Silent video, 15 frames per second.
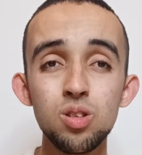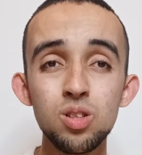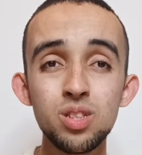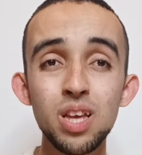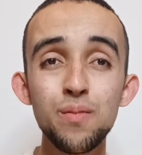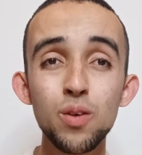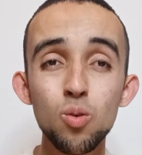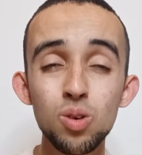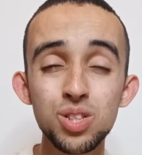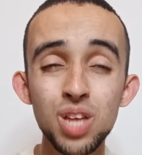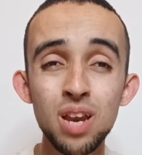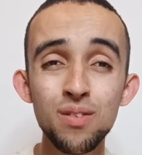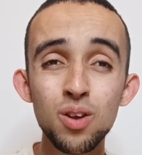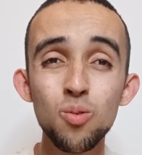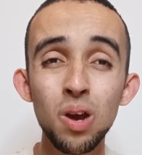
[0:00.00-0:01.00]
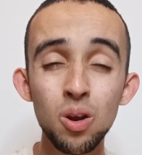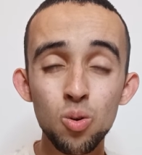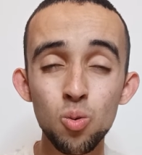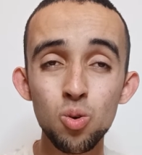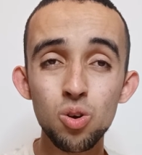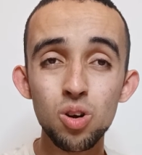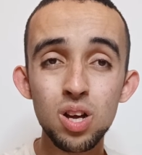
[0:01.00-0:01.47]
Serve, serve
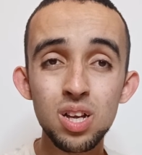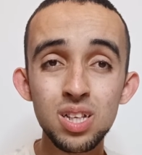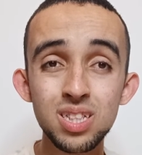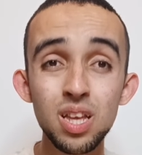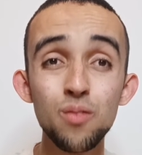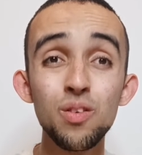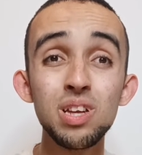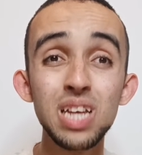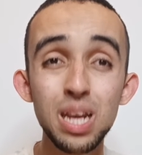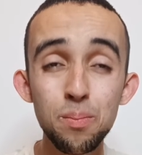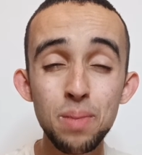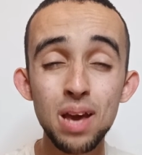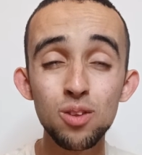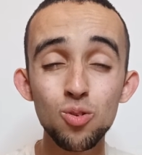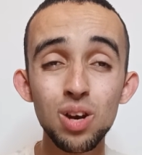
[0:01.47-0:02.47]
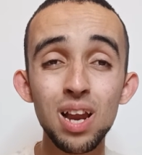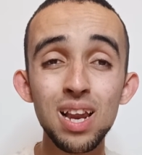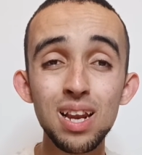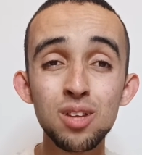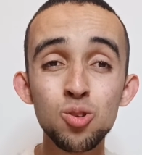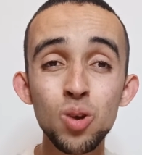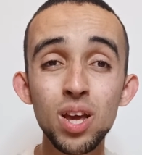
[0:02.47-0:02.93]
qualcuno, serve, ripeto, un
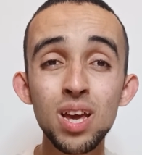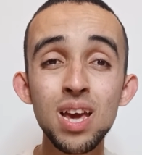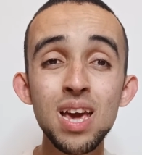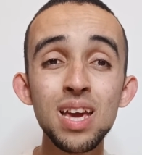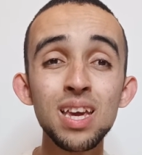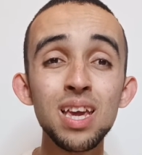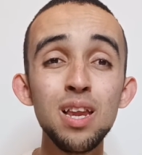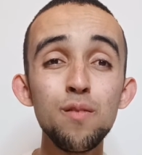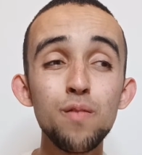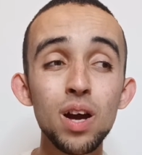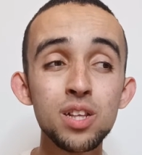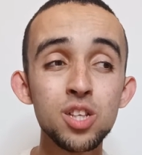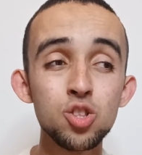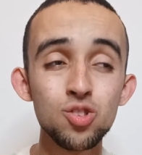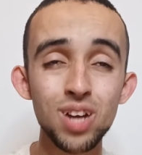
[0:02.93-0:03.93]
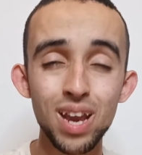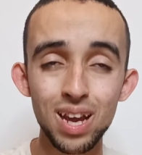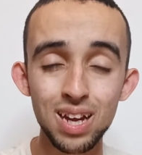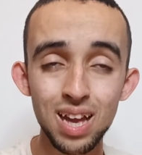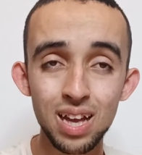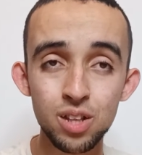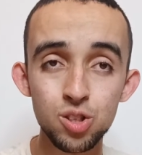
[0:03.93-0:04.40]
allenatore che li faccia giocare a
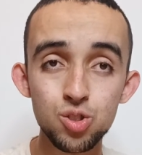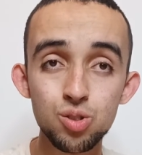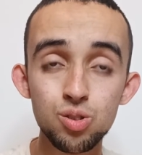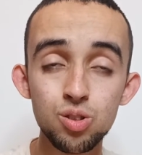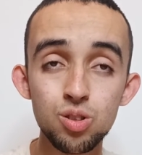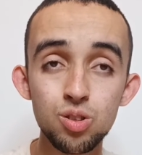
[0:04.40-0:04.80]
calcio.